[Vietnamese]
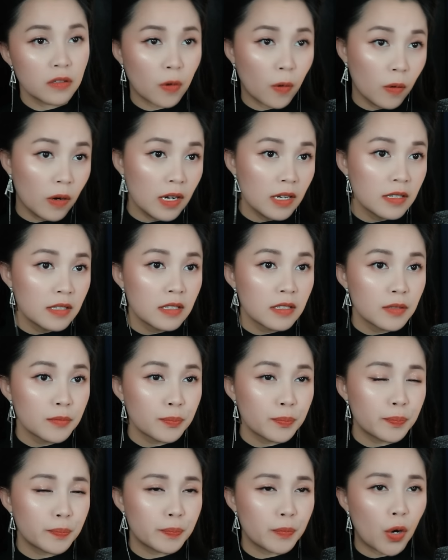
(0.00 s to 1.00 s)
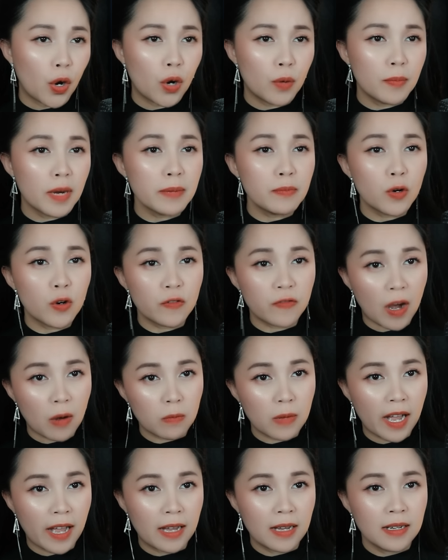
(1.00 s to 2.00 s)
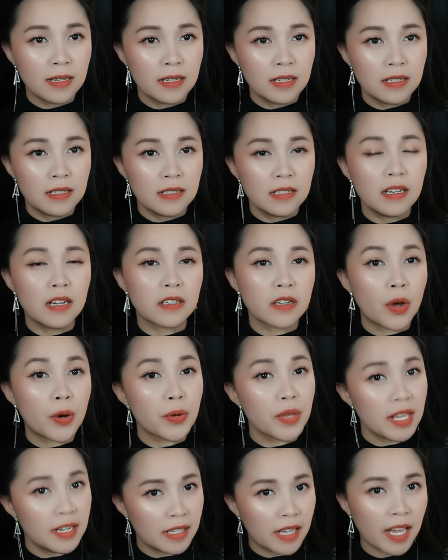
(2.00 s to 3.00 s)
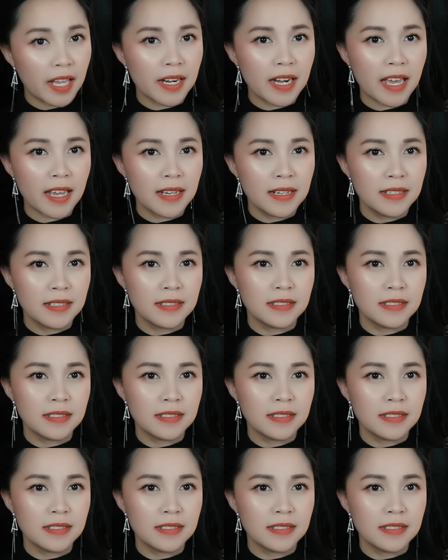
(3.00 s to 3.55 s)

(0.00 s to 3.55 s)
Ủa, bồ mới mua vòng à? Lần đầu nhìn thấy đấy.